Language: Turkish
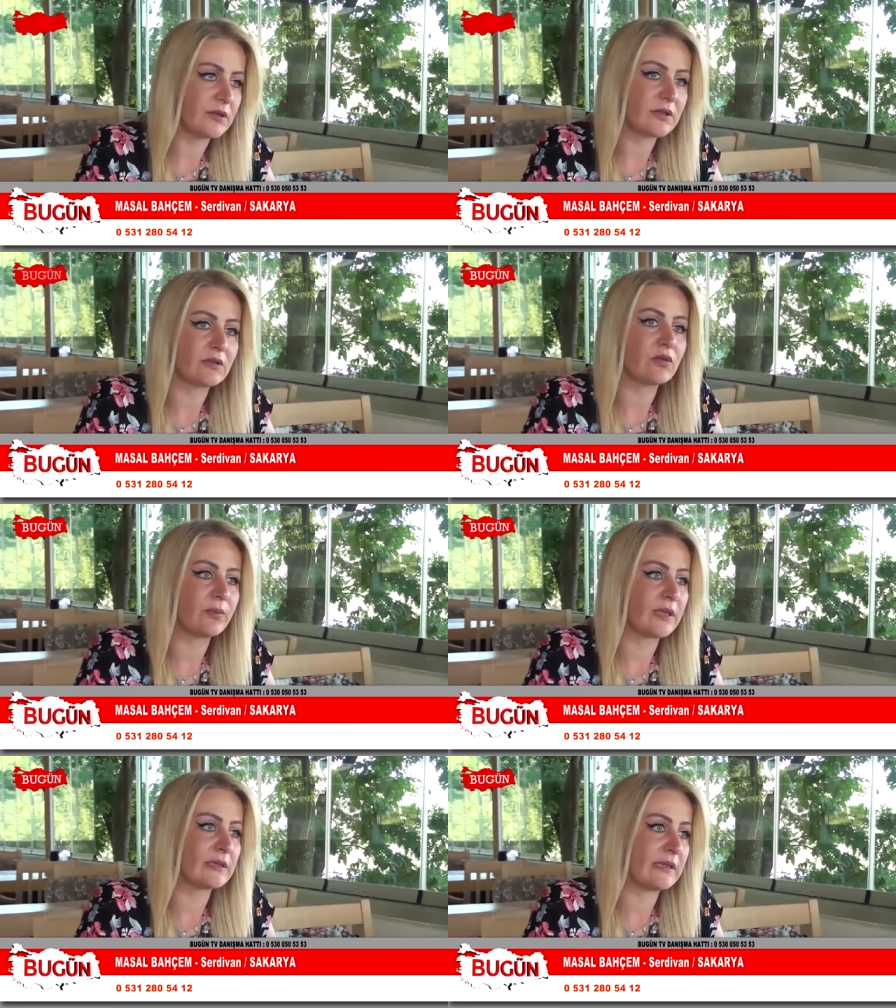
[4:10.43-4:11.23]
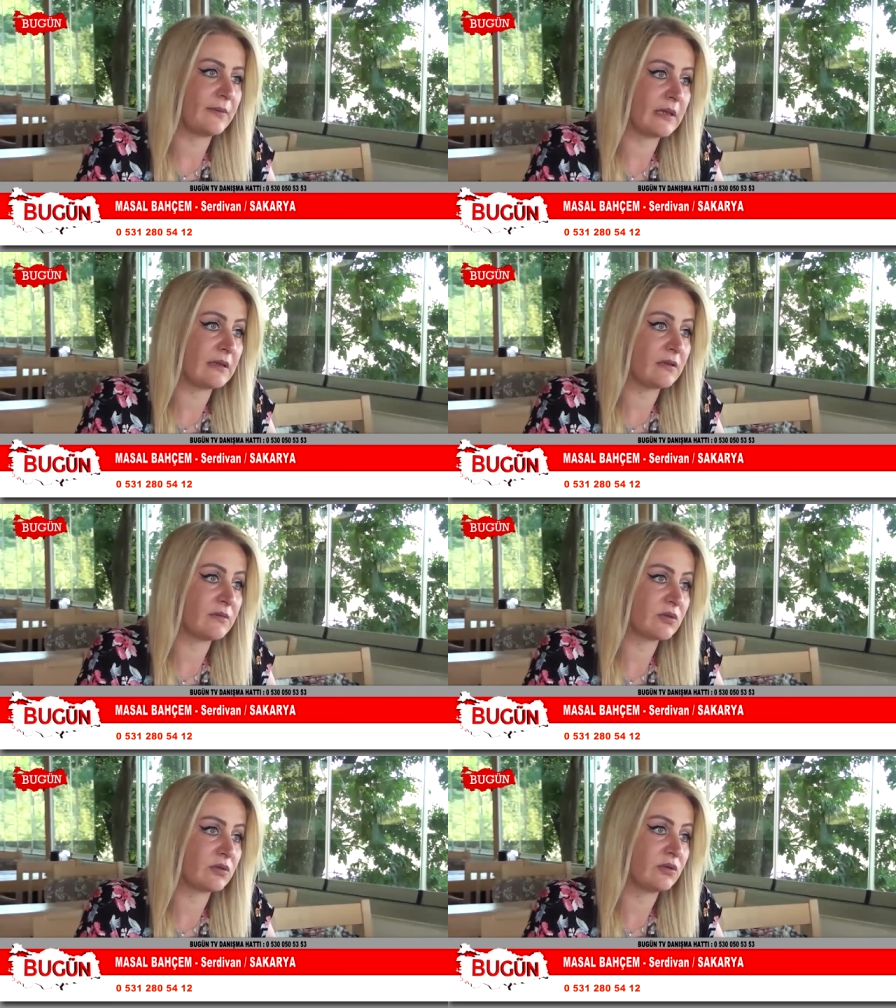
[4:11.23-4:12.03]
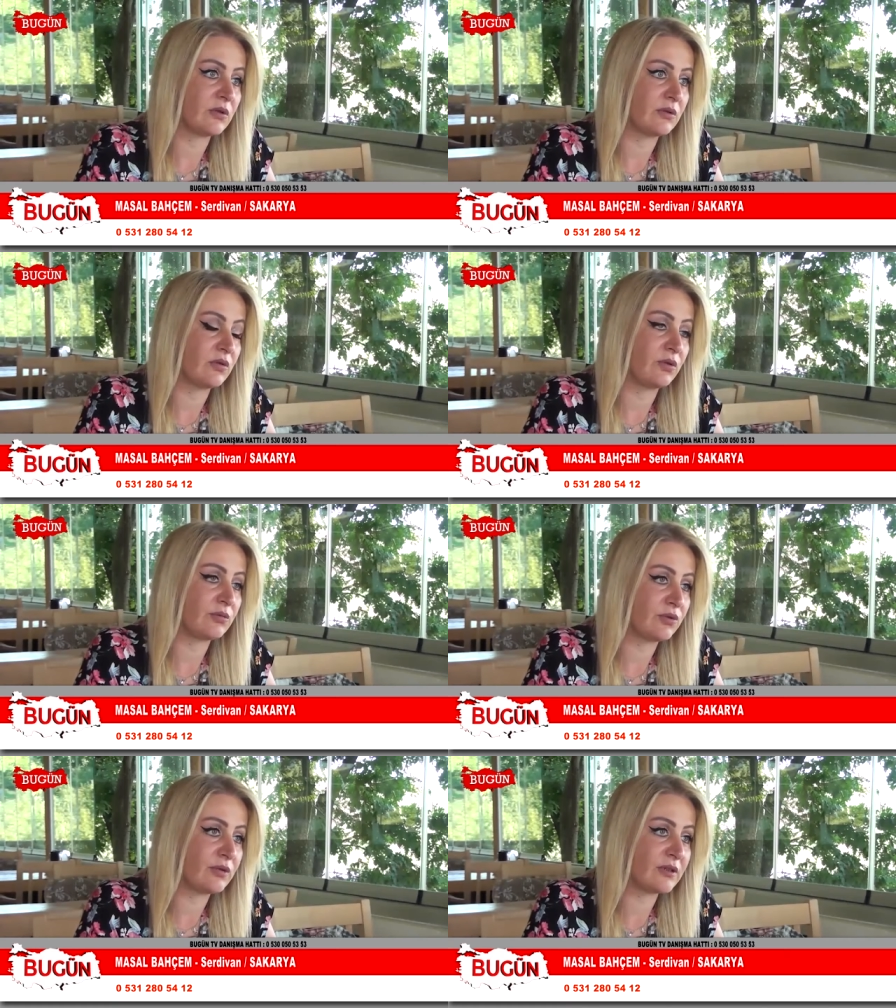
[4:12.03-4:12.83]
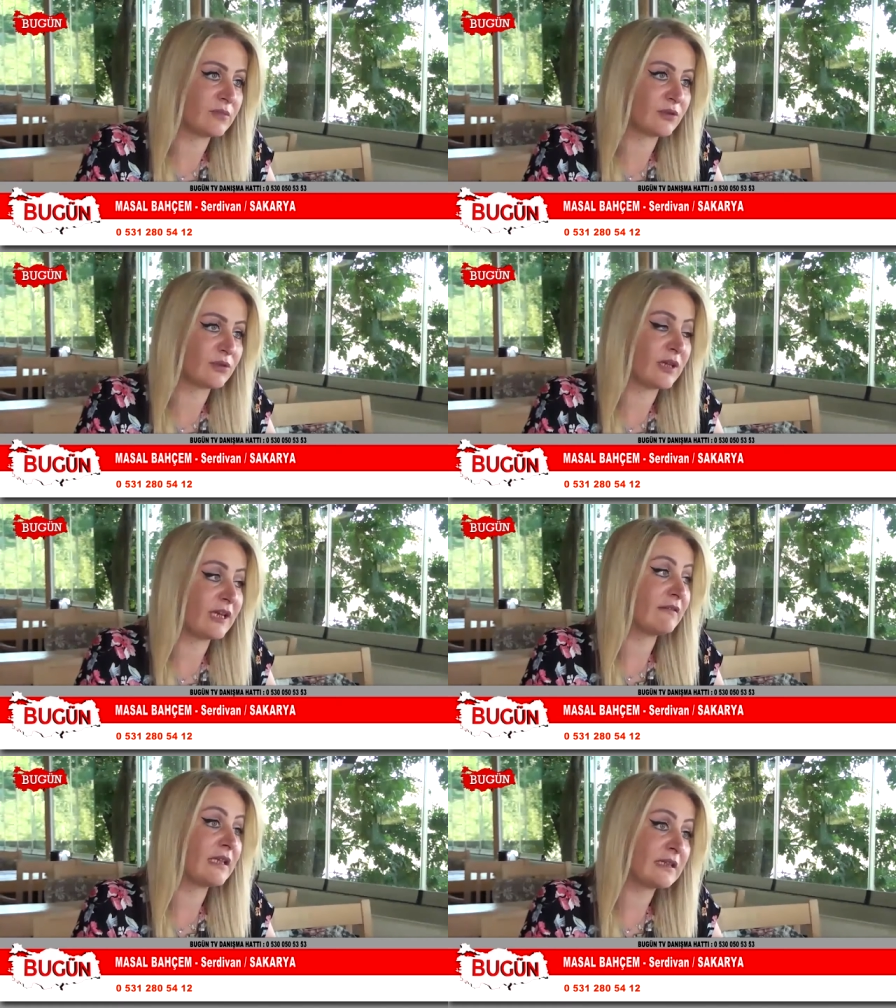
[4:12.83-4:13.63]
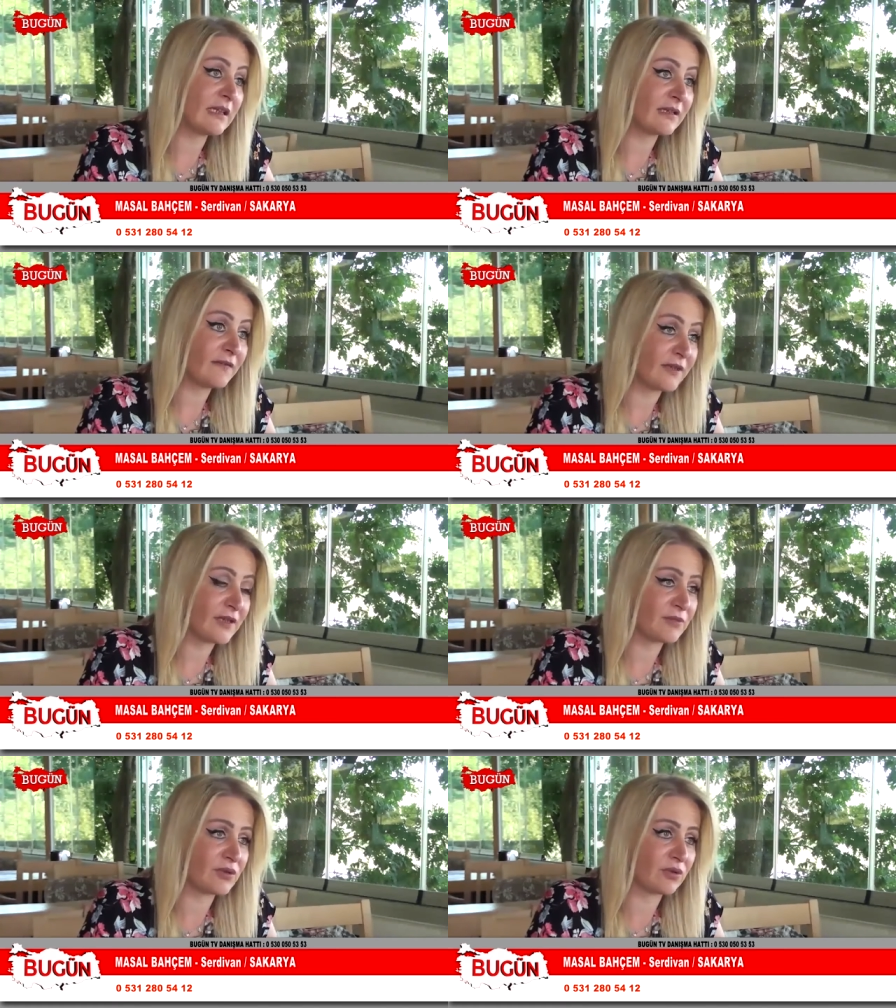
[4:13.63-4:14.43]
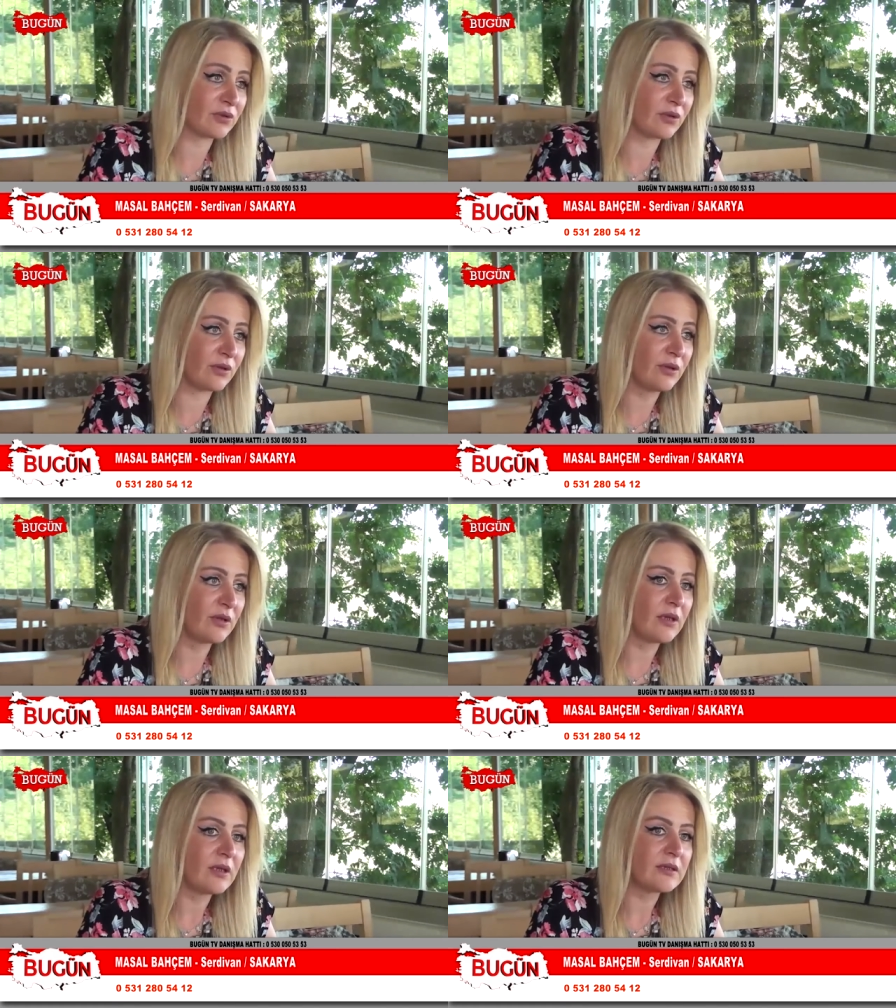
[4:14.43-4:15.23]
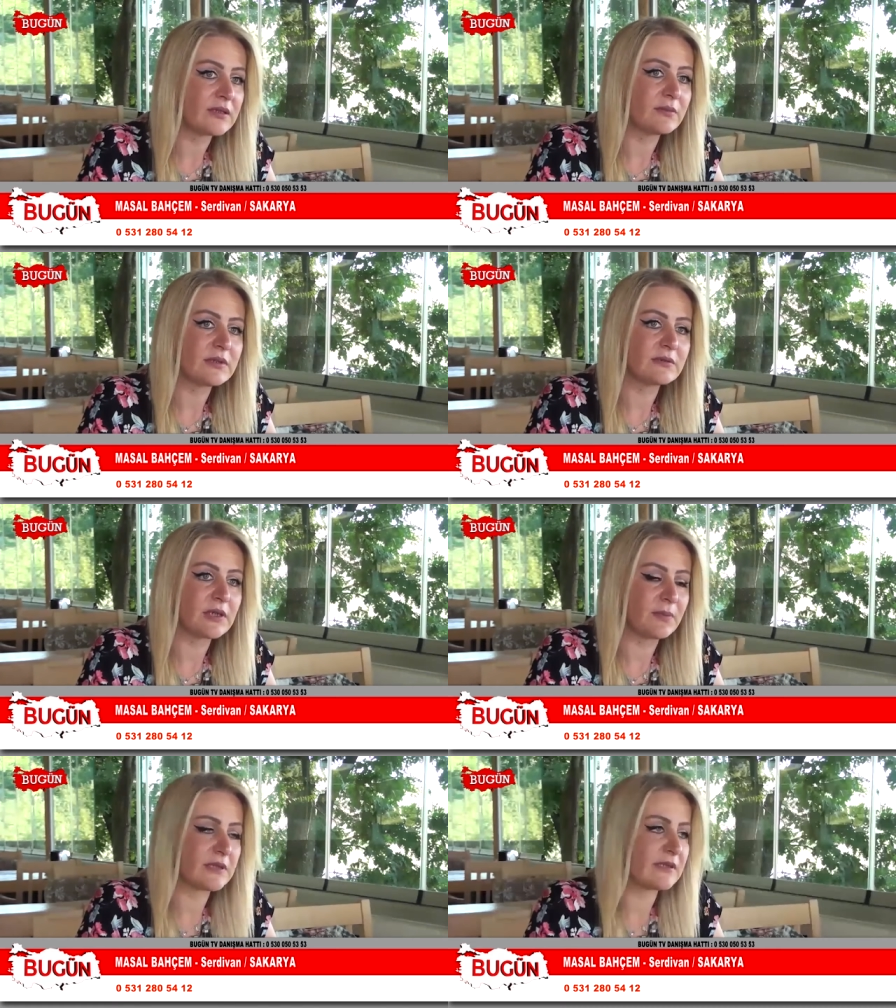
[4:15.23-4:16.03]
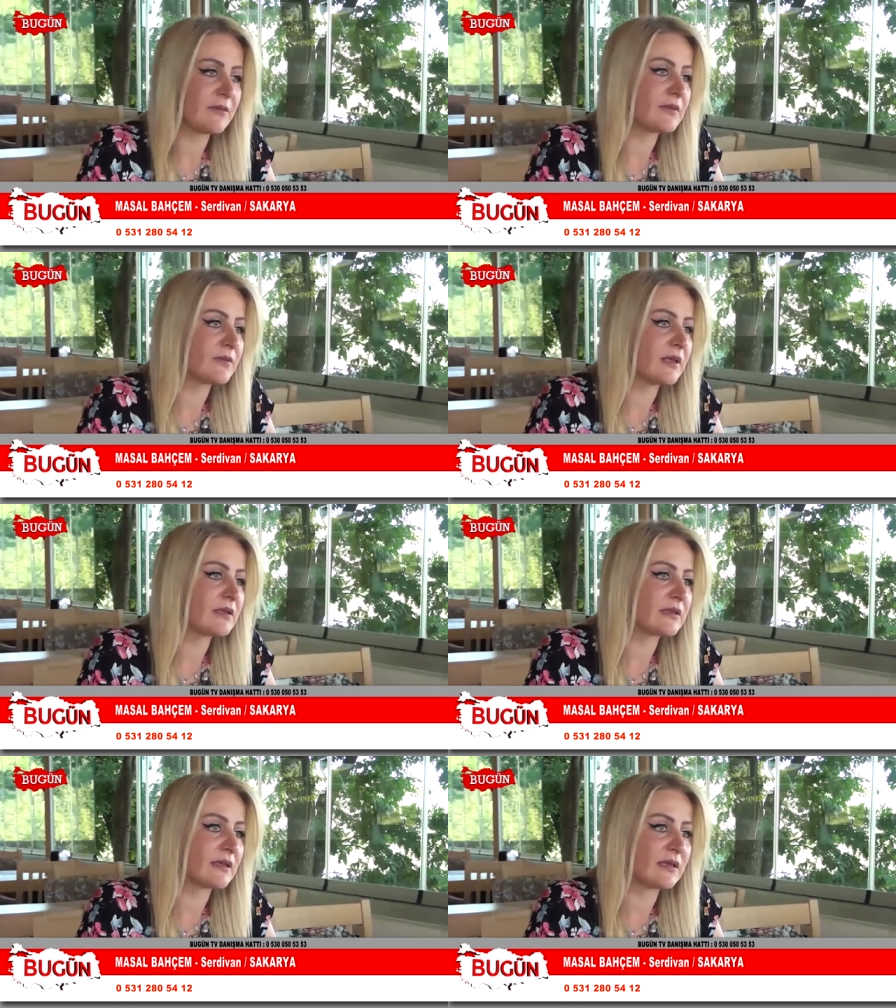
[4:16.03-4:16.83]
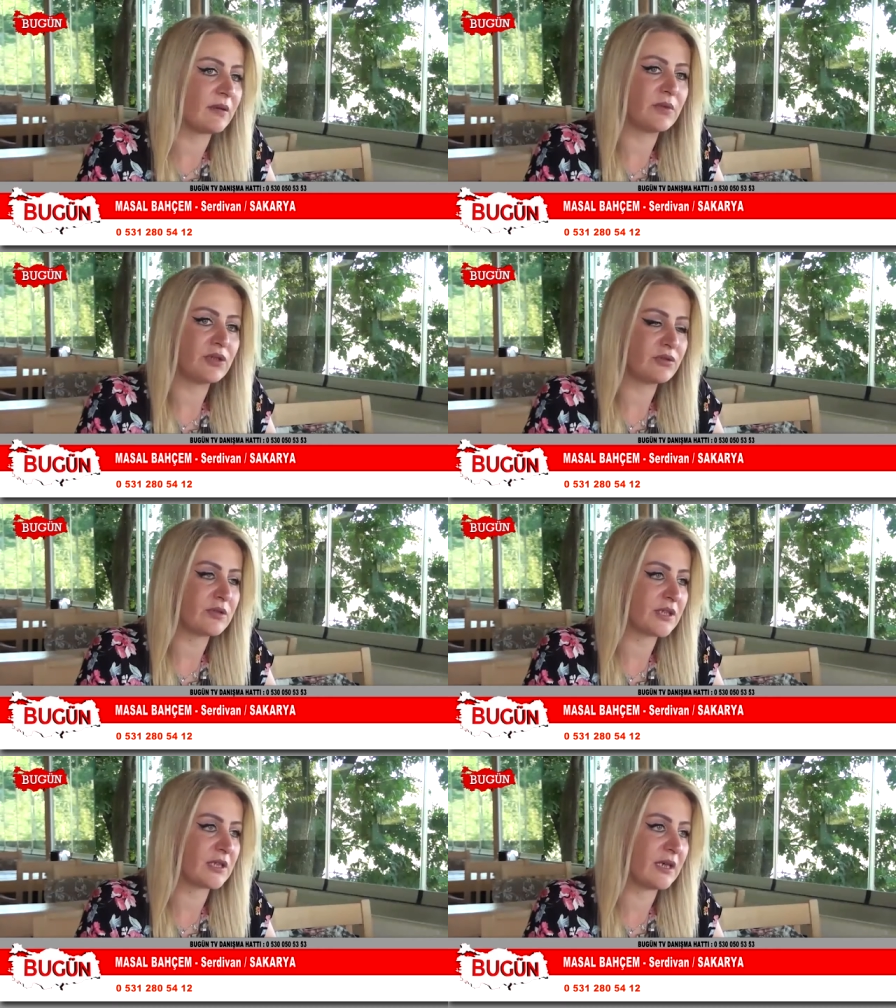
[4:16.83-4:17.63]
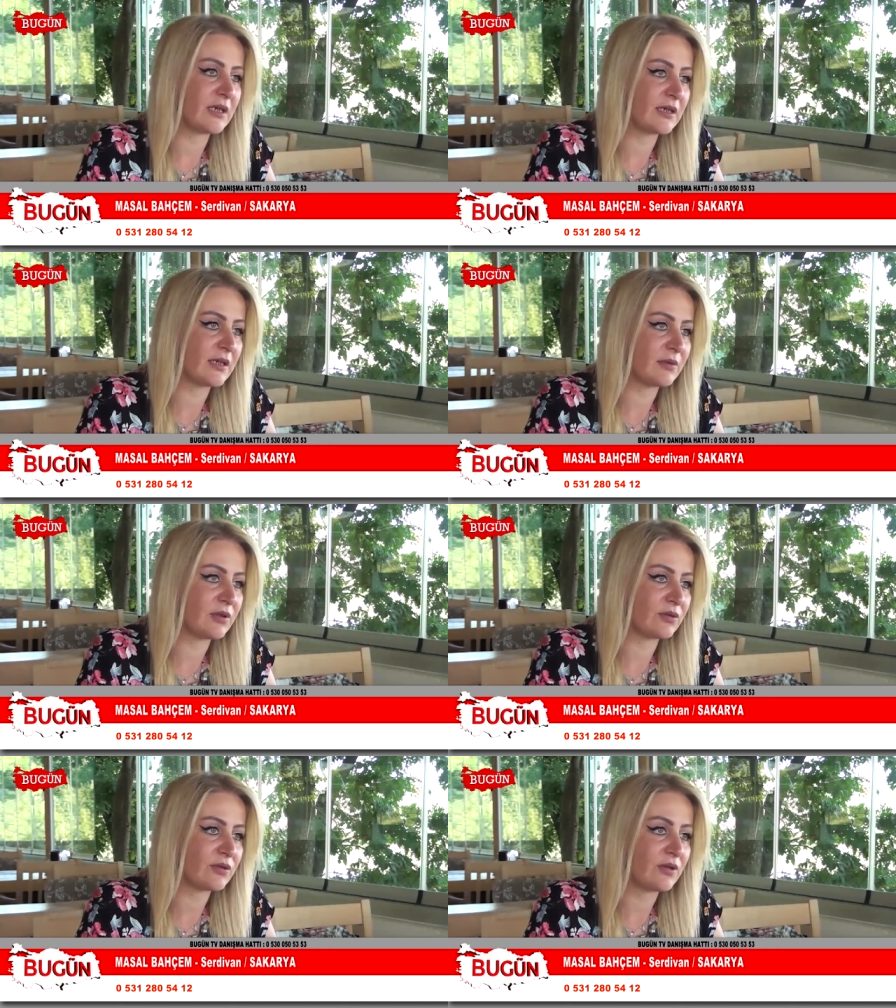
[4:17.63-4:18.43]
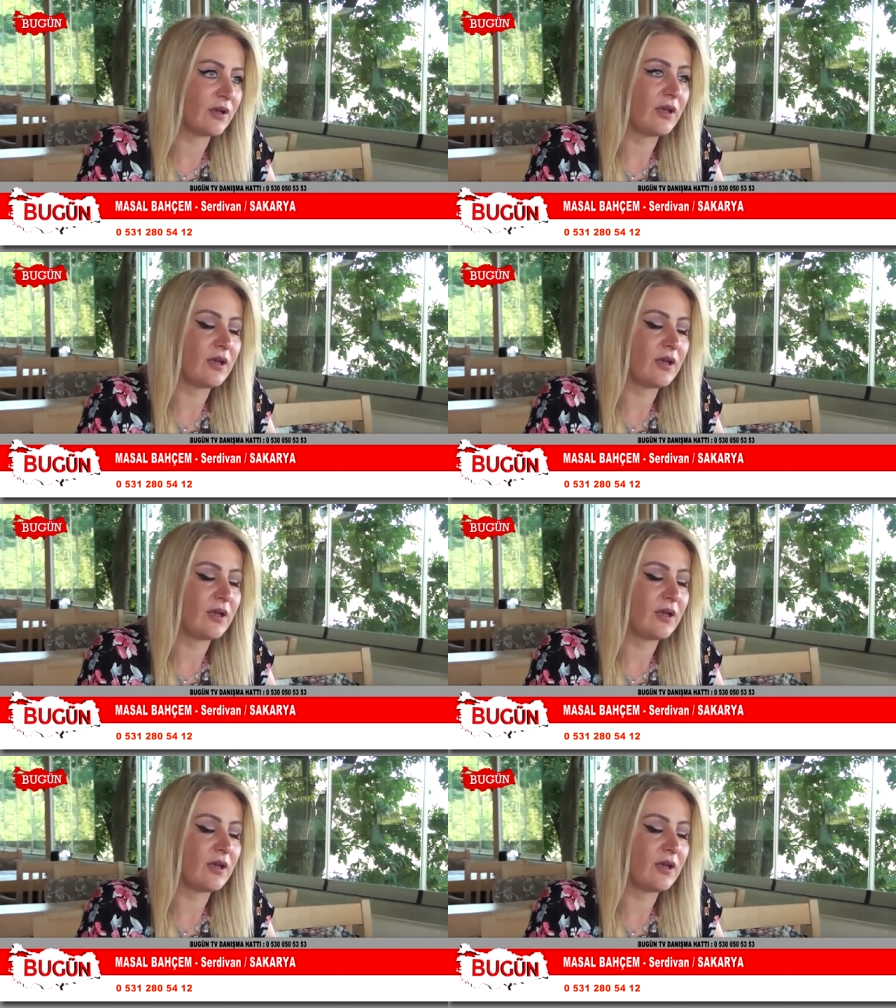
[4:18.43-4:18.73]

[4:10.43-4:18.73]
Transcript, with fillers: Evet. İşte toplantı yemeklerimiz oluyor, doğum günlerimiz oluyor, evlilik tekliflerimiz oluyor. Evet. İşte bizim kapasitemiz belli zaten. 500 kişi ağırlayabiliyoruz.